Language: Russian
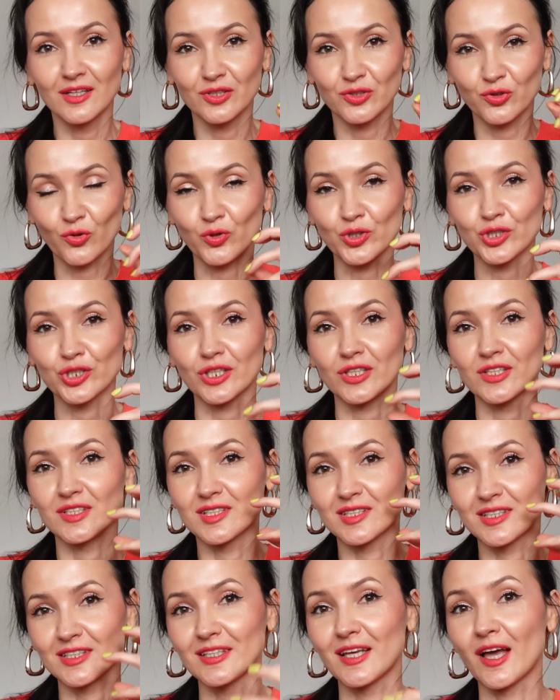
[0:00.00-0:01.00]
тоже
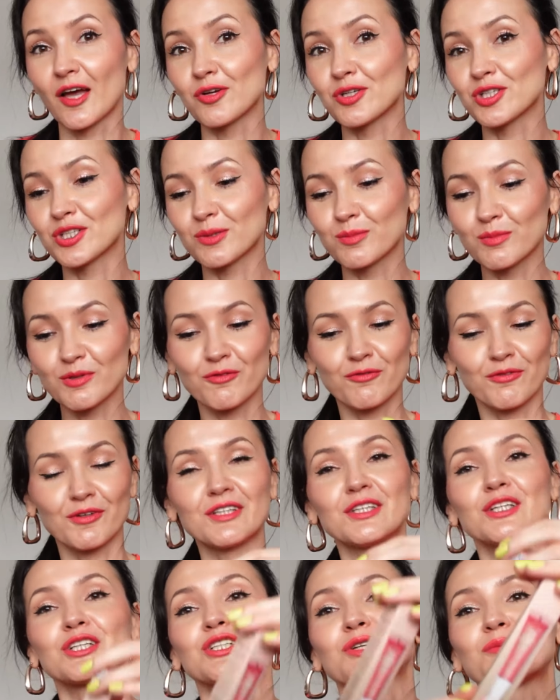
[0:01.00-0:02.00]
сияющим
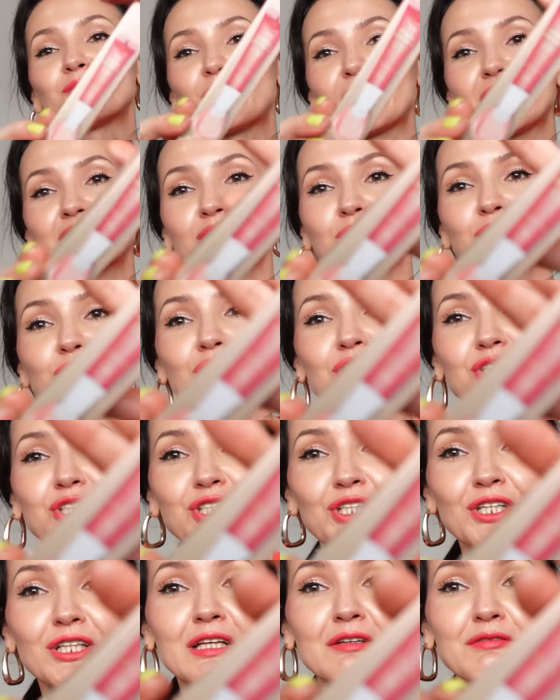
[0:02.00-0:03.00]
финишем, поэтому
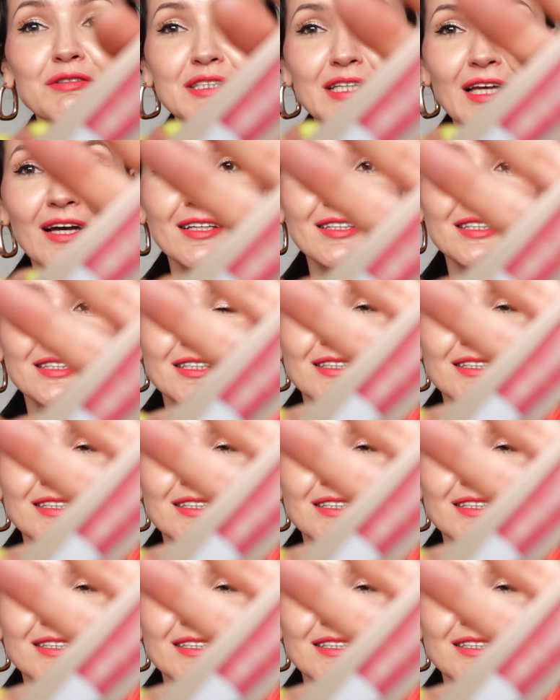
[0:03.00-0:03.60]
решила взять,